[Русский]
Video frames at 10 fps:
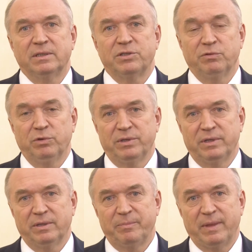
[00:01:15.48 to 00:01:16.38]

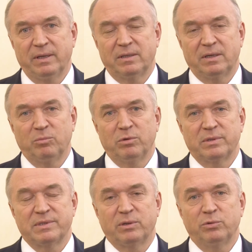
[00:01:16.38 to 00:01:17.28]
Сегодня эта
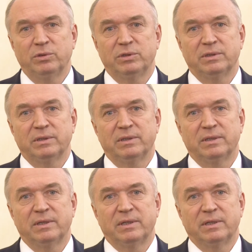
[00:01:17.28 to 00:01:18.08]
работа закончена.